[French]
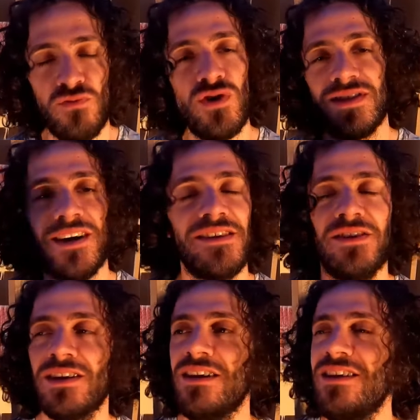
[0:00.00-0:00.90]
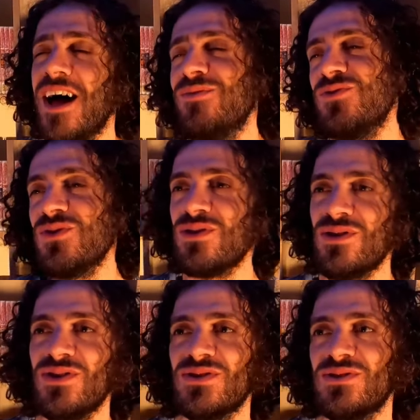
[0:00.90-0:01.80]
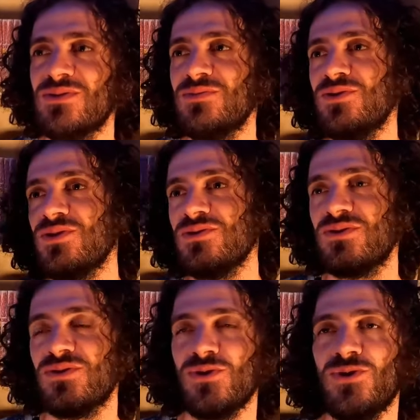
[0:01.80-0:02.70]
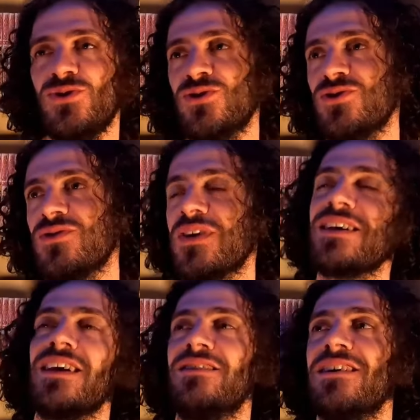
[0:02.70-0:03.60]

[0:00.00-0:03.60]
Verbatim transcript: avoue à Sarada qu'elle est amoureuse de Boruto enfin